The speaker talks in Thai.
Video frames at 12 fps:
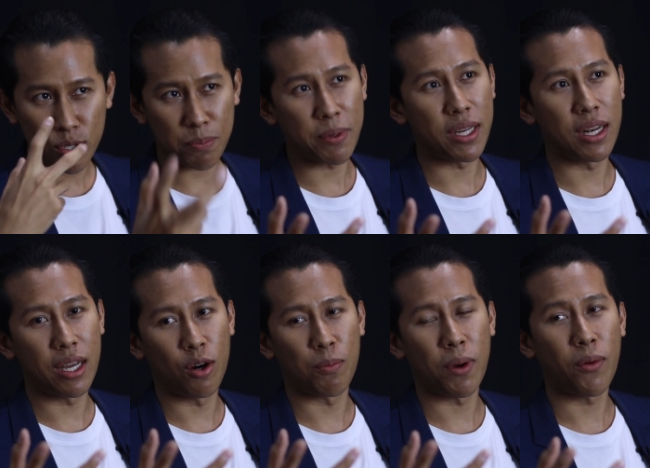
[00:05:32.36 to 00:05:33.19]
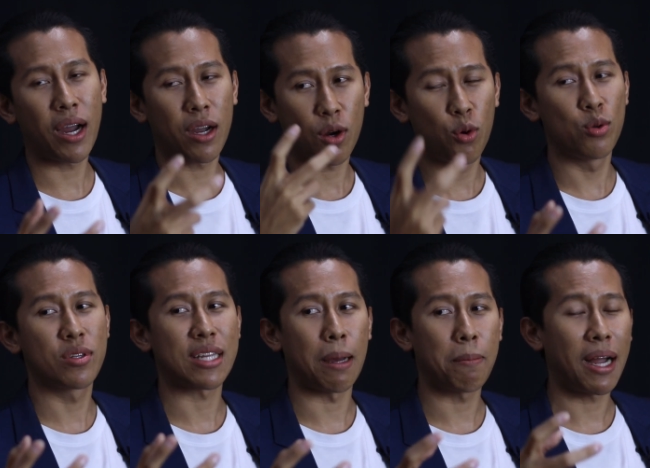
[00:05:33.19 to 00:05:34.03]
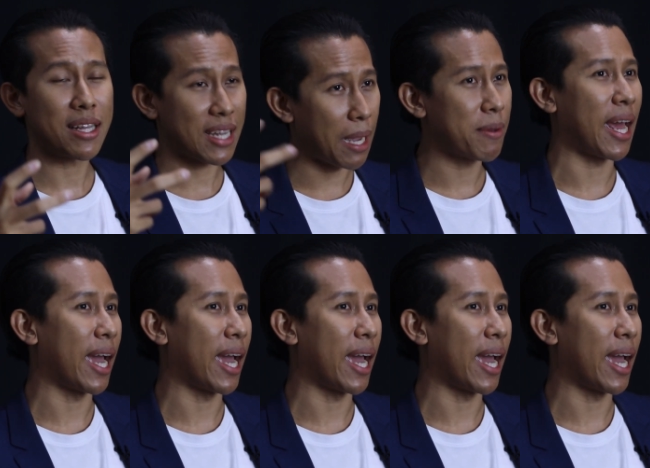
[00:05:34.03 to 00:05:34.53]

อยู่สปีดเร็วแปลว่าคุณสามารถแก้ปัญ